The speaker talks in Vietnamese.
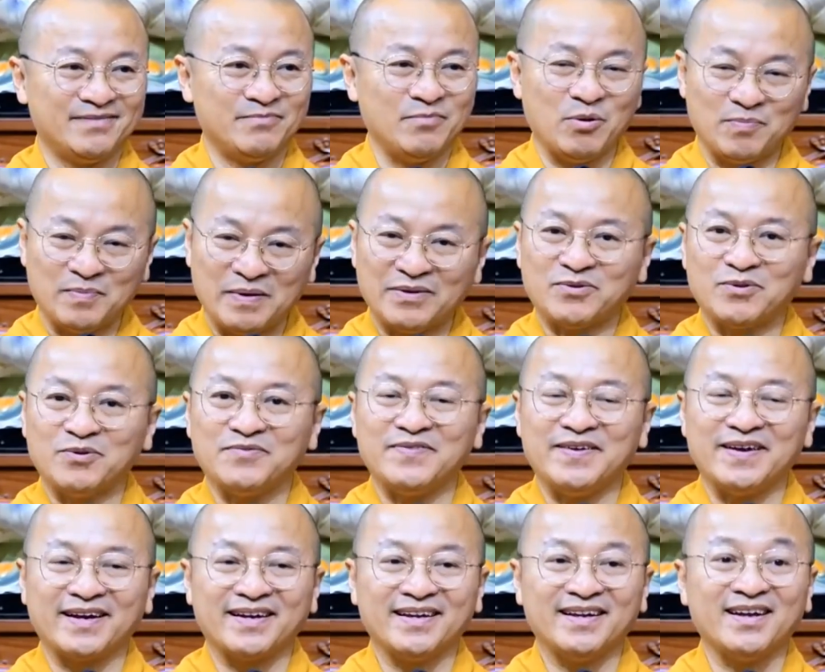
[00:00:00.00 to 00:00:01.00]
Mục đích của
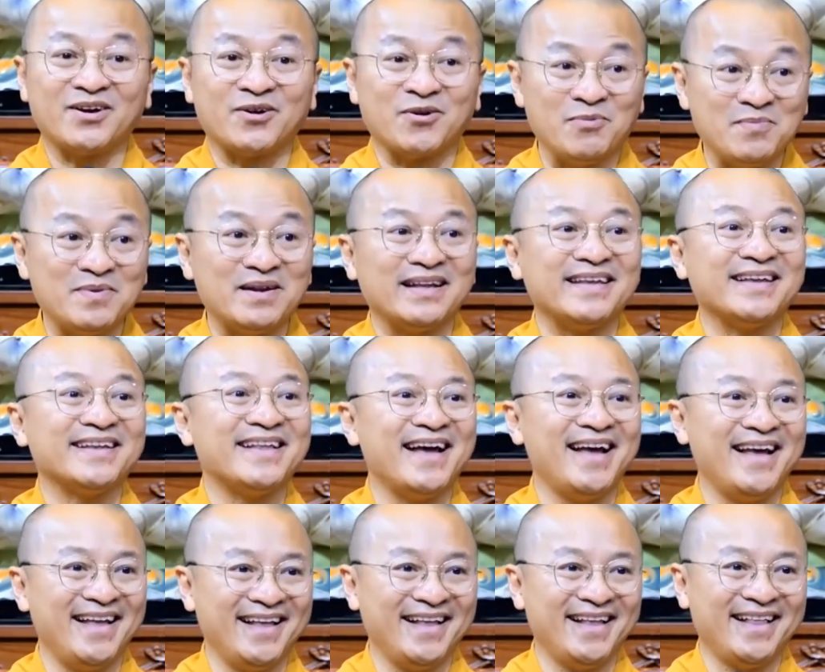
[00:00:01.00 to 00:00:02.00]
việc là cúng là như
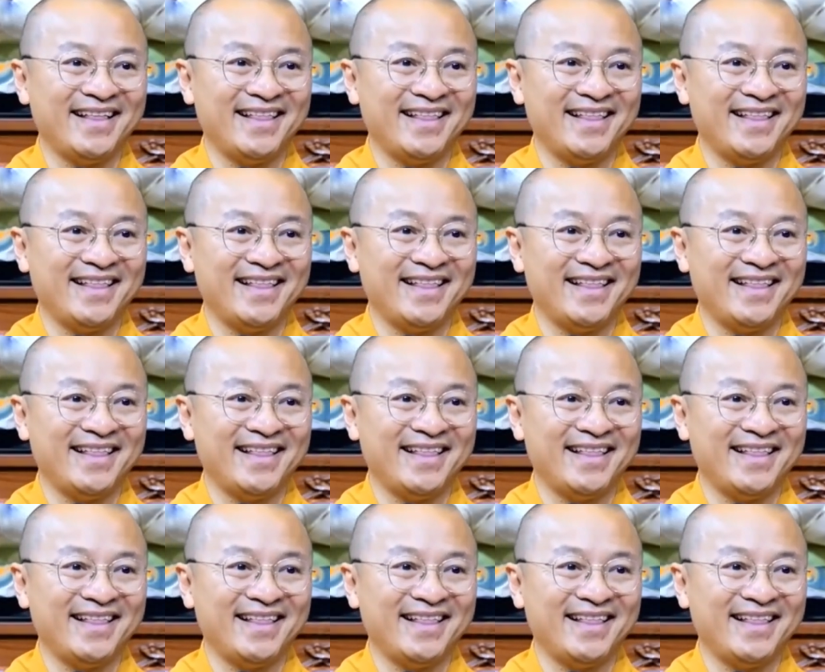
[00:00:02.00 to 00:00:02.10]
thế,